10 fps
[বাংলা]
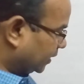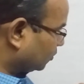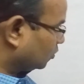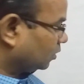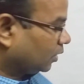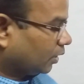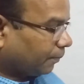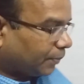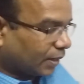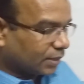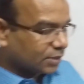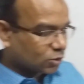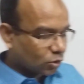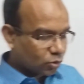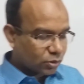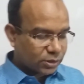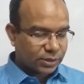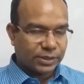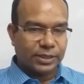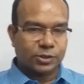এখন প্রাণী জগৎটা
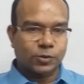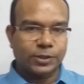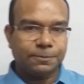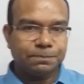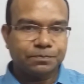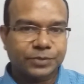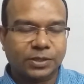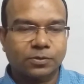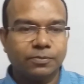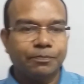কি আসলে দেখো